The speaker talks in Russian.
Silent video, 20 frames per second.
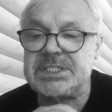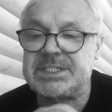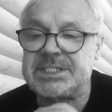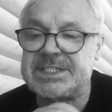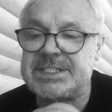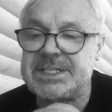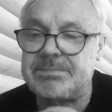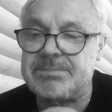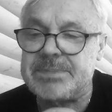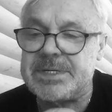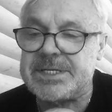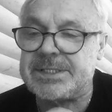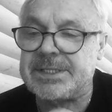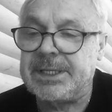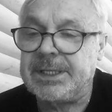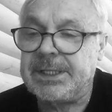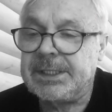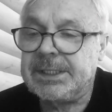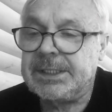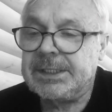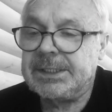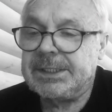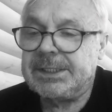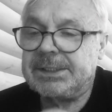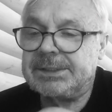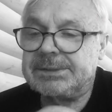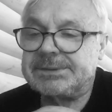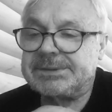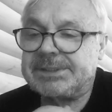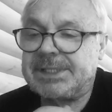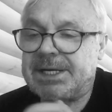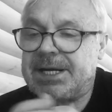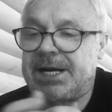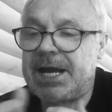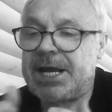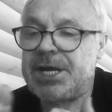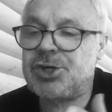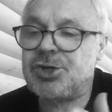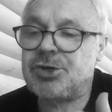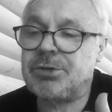Забыл
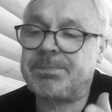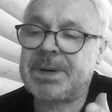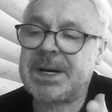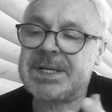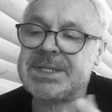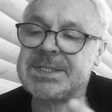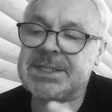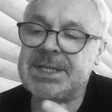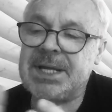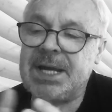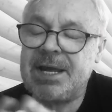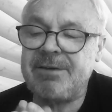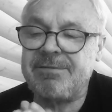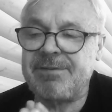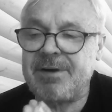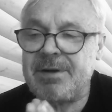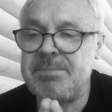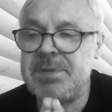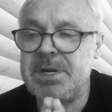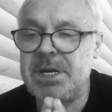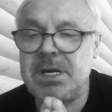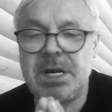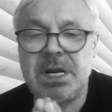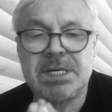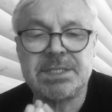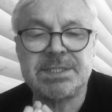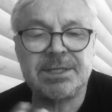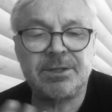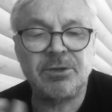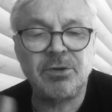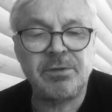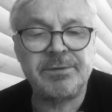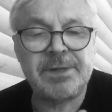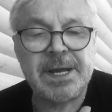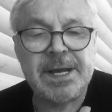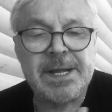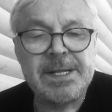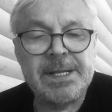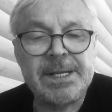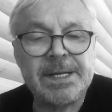такая еще простая фамилия,
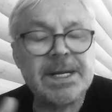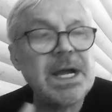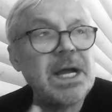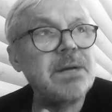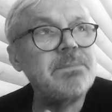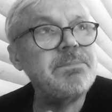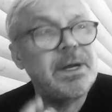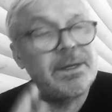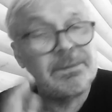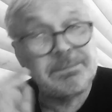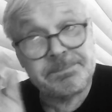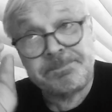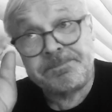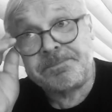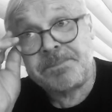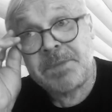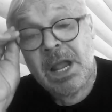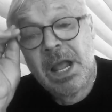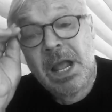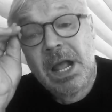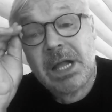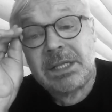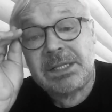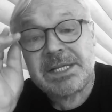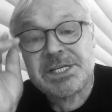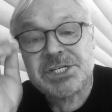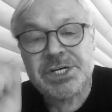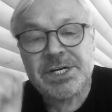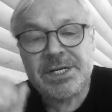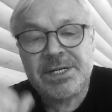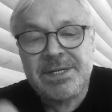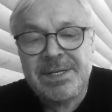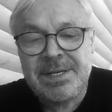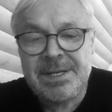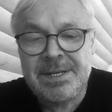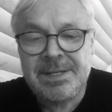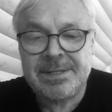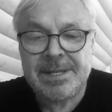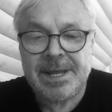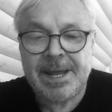словно как бы
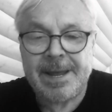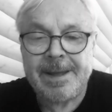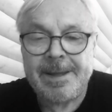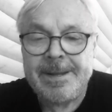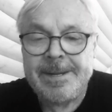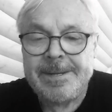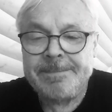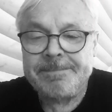лошадиная.